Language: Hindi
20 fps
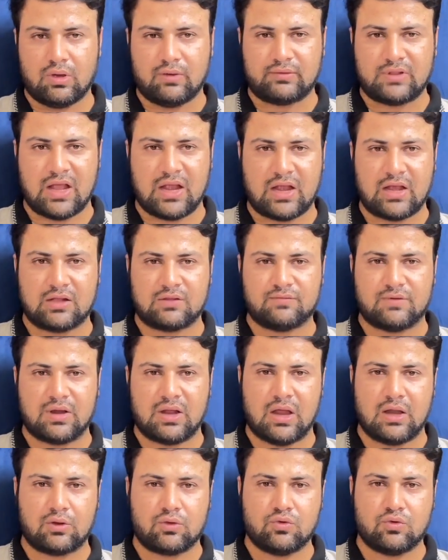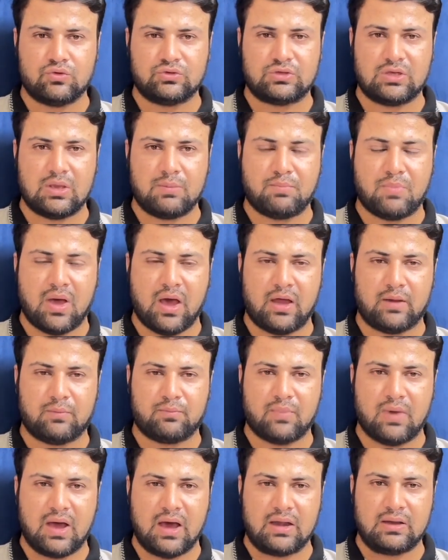ताकतवर हलकों से बार
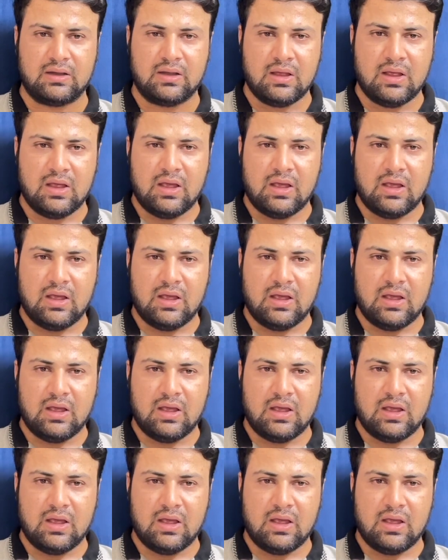बार